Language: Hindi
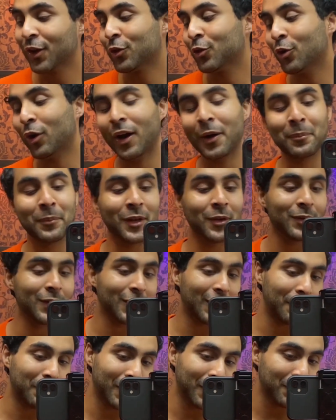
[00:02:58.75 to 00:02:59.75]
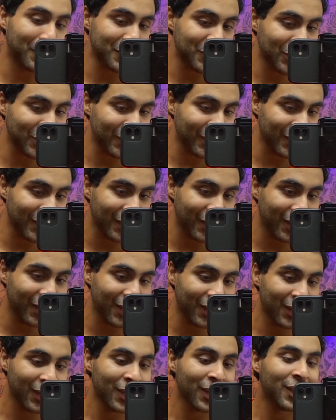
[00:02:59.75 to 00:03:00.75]
तो अब मेरे पास कपड़े बचे नहीं
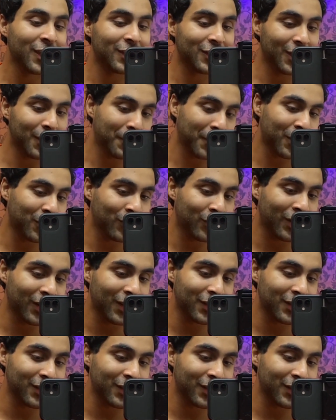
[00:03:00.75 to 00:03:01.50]
हैं ये पहनूँगा